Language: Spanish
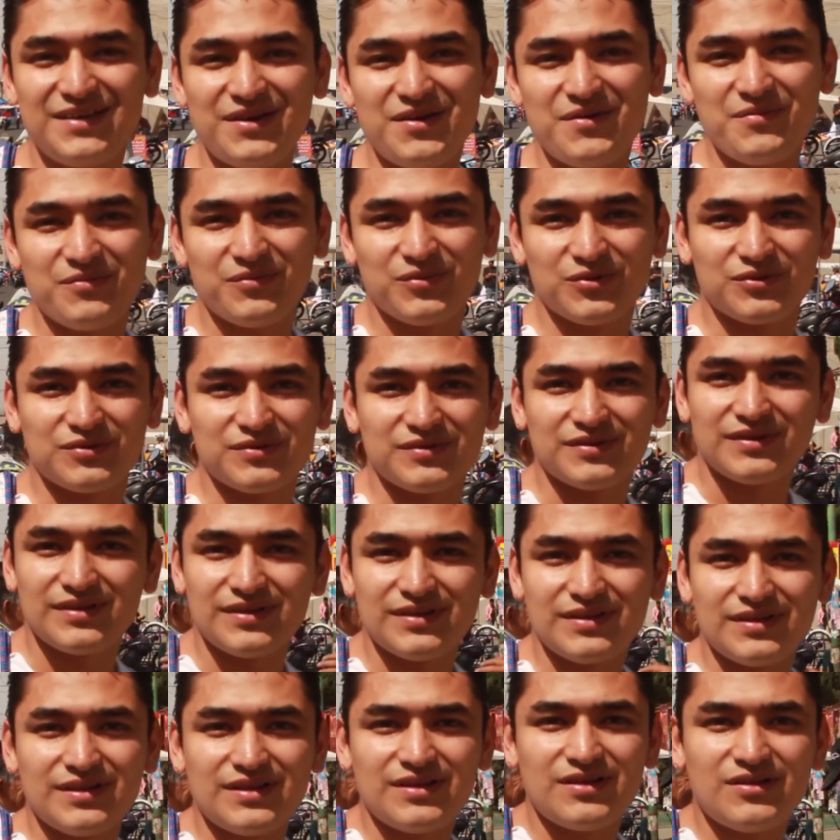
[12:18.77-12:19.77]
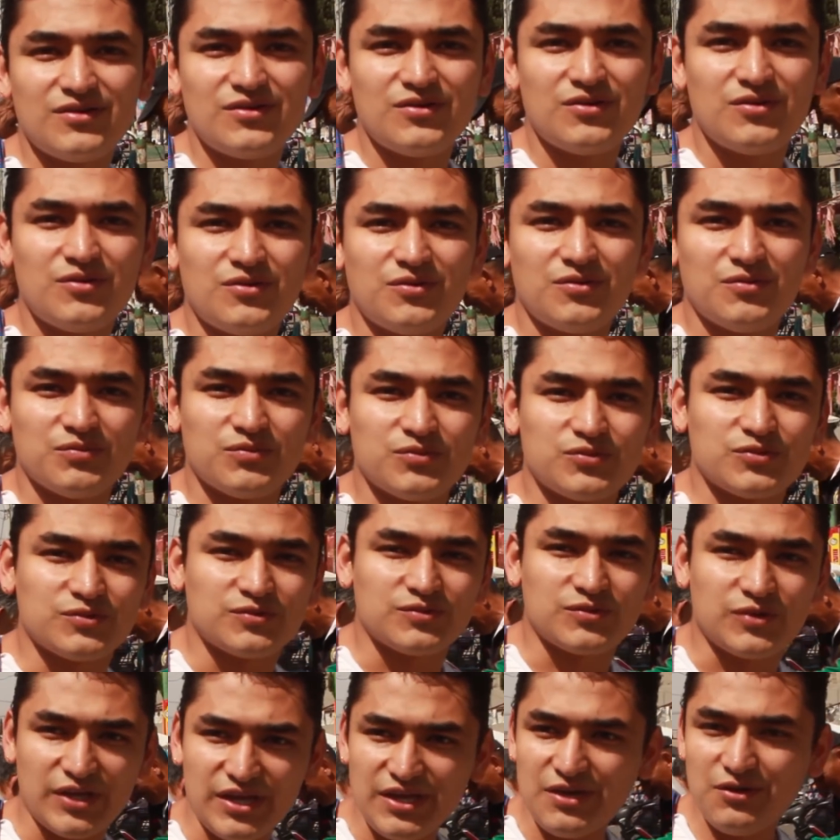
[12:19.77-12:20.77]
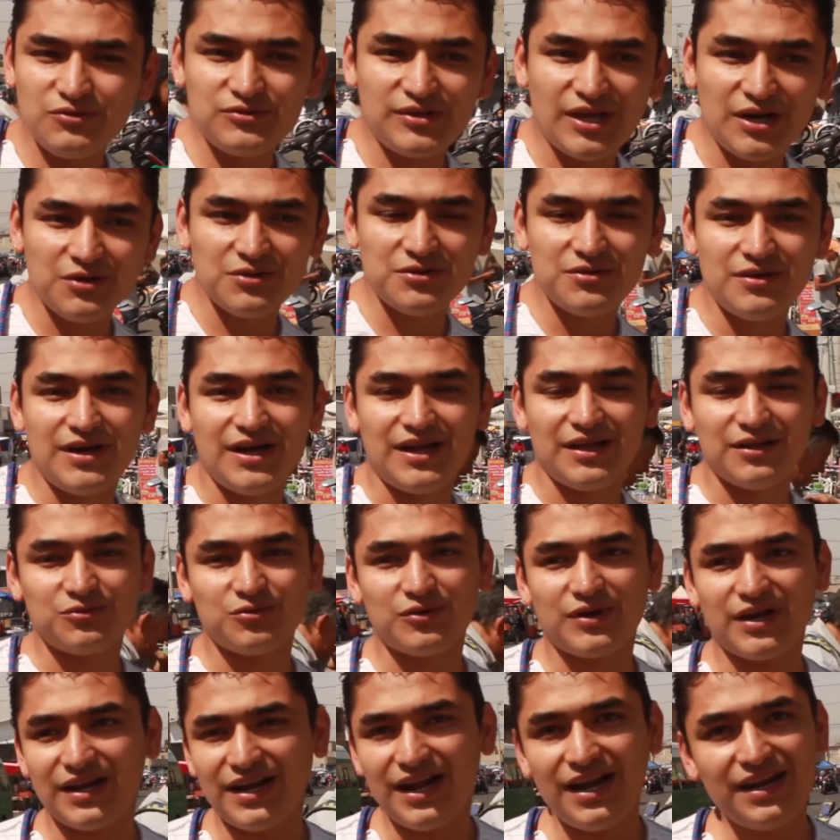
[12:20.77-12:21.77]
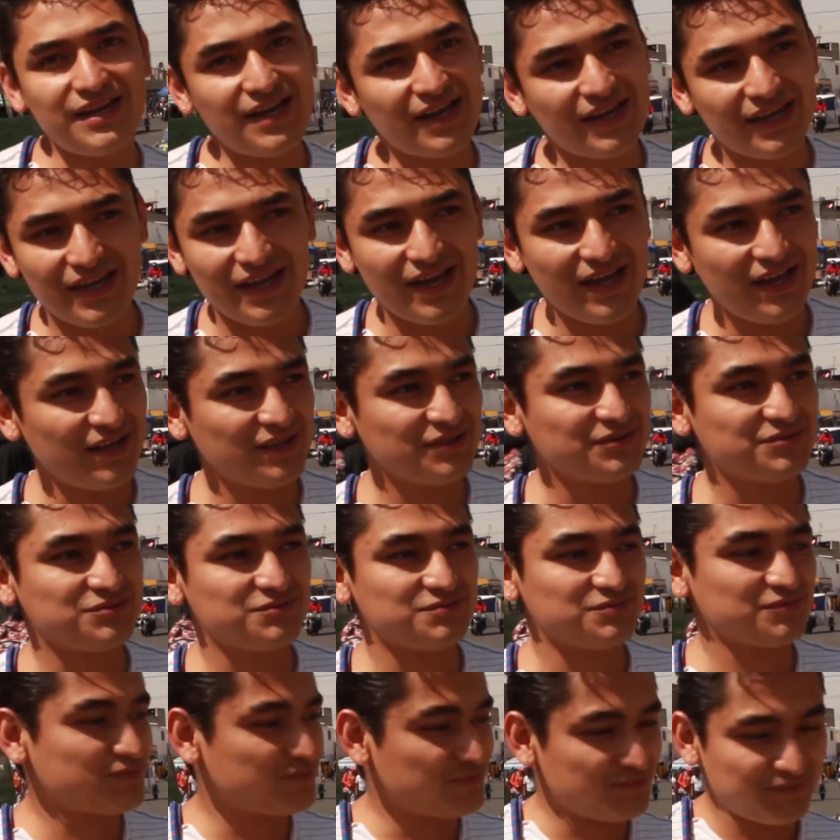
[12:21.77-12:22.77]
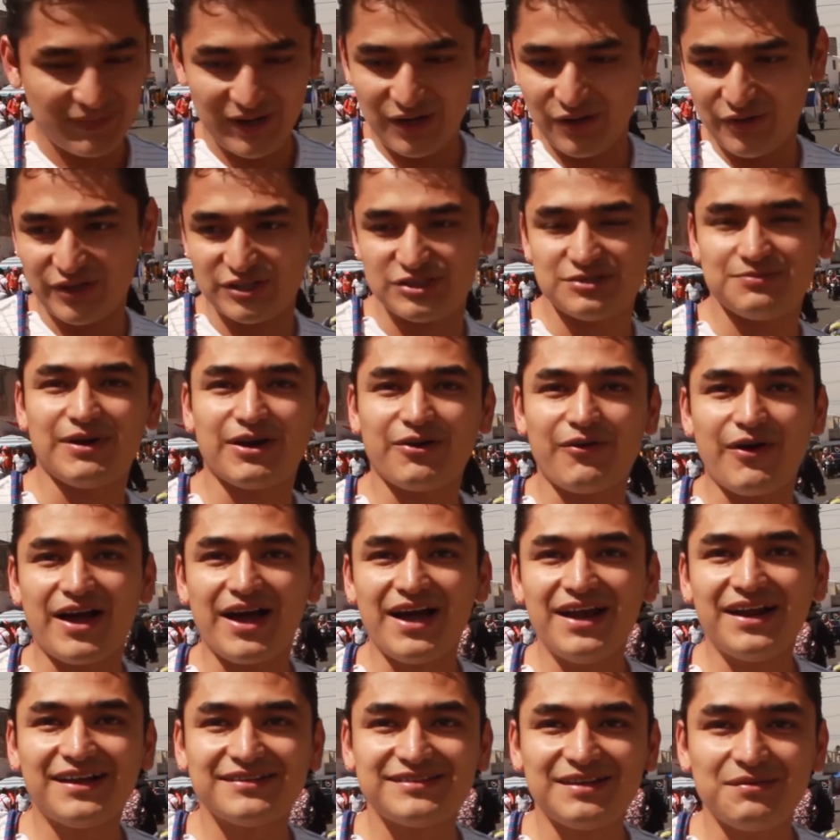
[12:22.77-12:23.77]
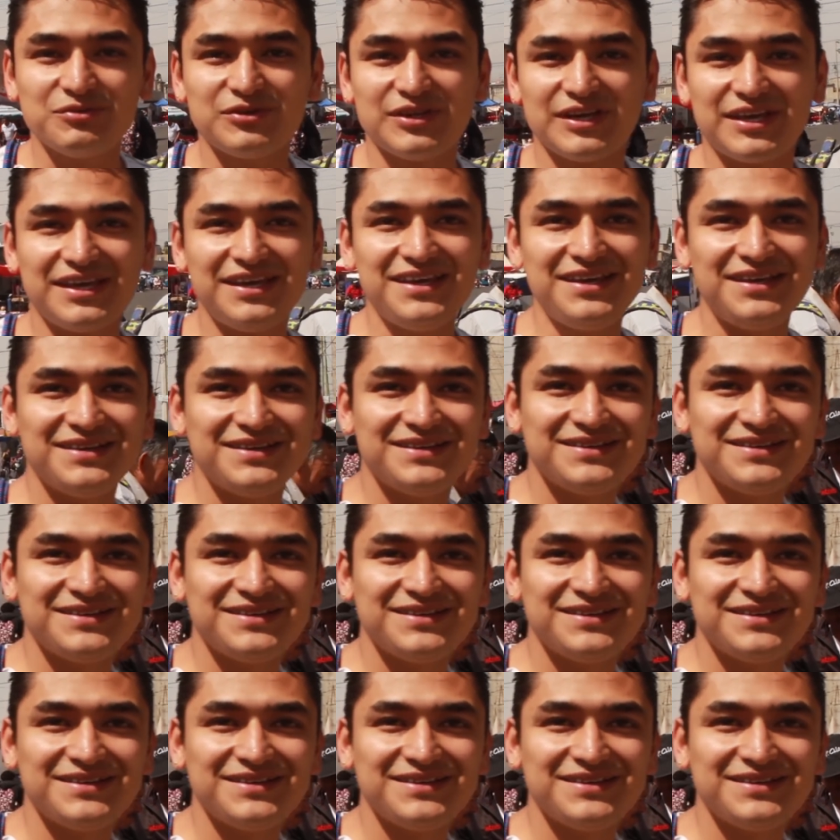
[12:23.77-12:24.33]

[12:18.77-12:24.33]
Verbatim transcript: Aprovechando, ¿quieres mandar un saludo o Sí, un saludo a tu canal y aquí a, ah, los de Chimalhuacán que estamos aquí.